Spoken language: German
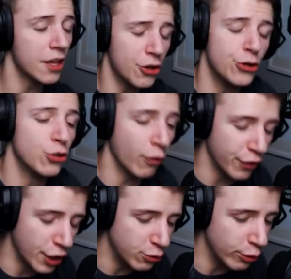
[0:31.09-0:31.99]
Ich
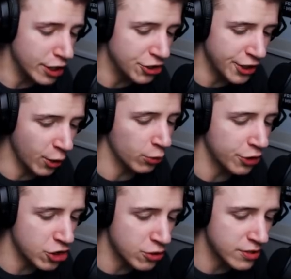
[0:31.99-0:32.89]
hoffe natürlich, ihr
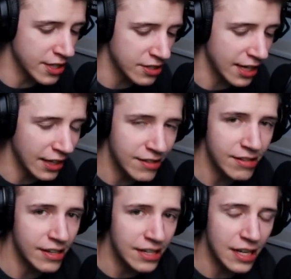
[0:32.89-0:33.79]
unterstützt das
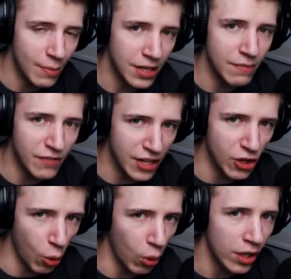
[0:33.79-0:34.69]
Ganze, indem ihr dem
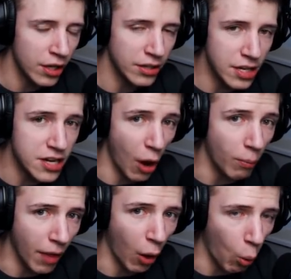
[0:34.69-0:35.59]
Video einen
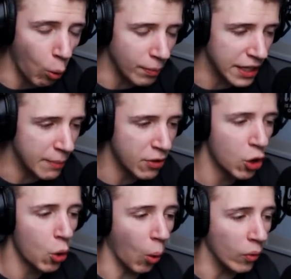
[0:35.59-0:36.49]
Daumen nach oben gebt
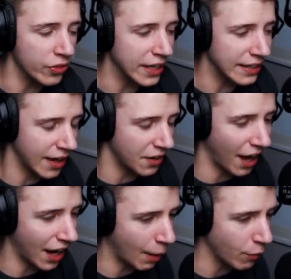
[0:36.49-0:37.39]
und den
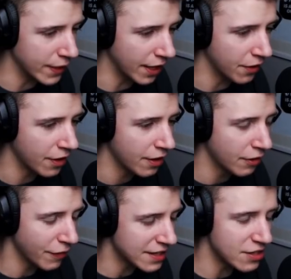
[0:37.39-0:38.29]
Kanal abonniert,
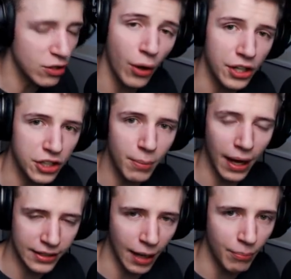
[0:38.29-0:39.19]
falls ihr es noch nicht
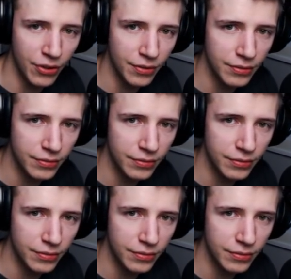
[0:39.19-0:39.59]
gemacht habt.